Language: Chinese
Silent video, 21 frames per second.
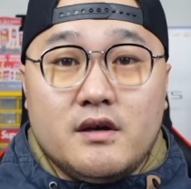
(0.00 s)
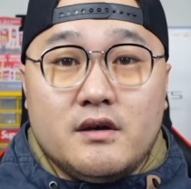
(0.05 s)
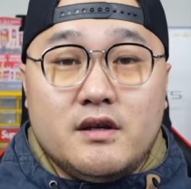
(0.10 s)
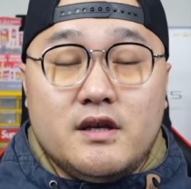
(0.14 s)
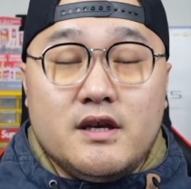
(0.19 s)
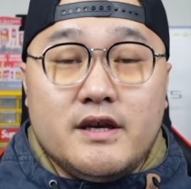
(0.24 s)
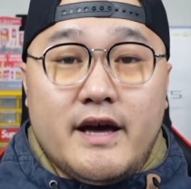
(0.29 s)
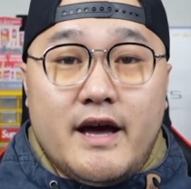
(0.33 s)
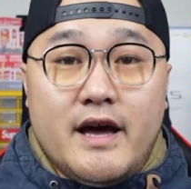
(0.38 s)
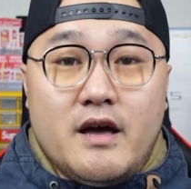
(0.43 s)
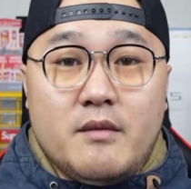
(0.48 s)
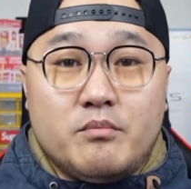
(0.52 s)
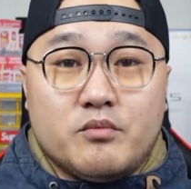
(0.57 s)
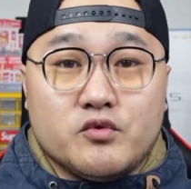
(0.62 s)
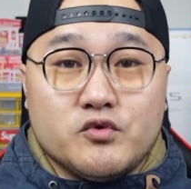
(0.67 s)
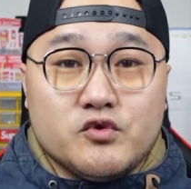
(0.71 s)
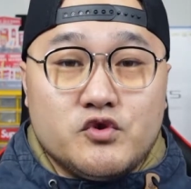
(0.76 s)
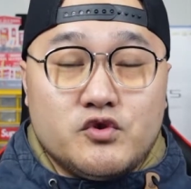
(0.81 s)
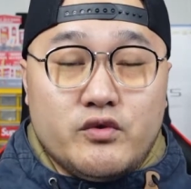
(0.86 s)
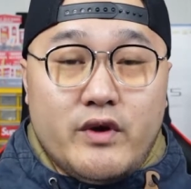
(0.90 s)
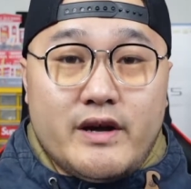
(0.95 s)
应该
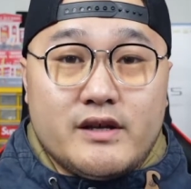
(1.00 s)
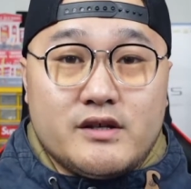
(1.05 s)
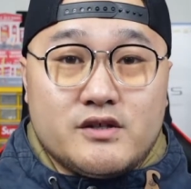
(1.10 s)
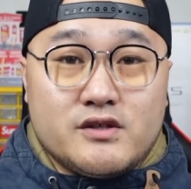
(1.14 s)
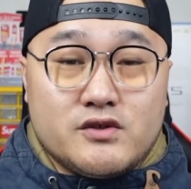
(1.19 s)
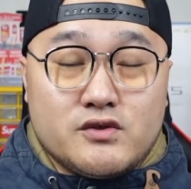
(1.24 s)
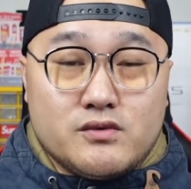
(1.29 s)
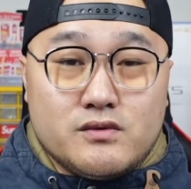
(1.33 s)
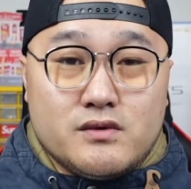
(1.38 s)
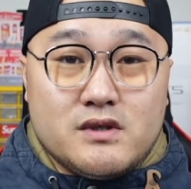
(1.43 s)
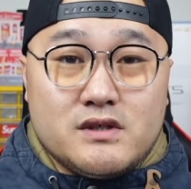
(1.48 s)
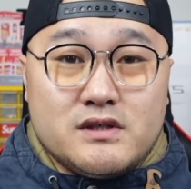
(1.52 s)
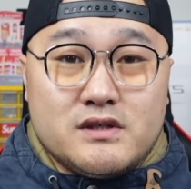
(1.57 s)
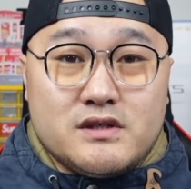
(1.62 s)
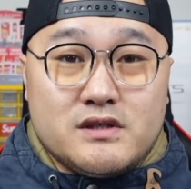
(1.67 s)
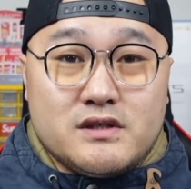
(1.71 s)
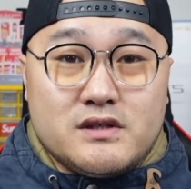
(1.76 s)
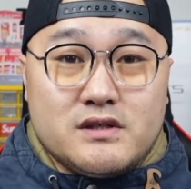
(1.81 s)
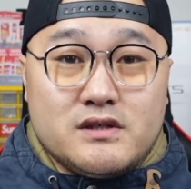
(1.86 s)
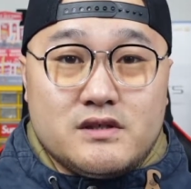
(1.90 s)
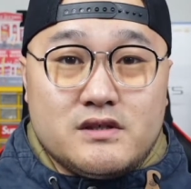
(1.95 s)
不算说
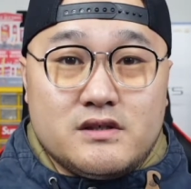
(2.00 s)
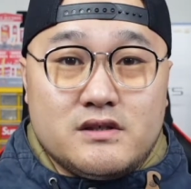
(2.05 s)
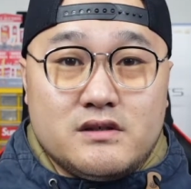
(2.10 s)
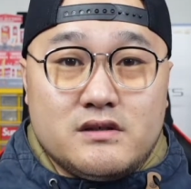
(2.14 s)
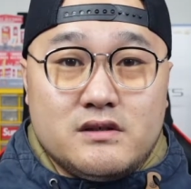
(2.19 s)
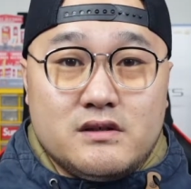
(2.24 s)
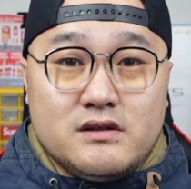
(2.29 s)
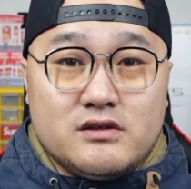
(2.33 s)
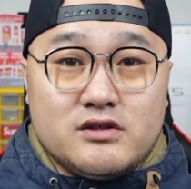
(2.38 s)
是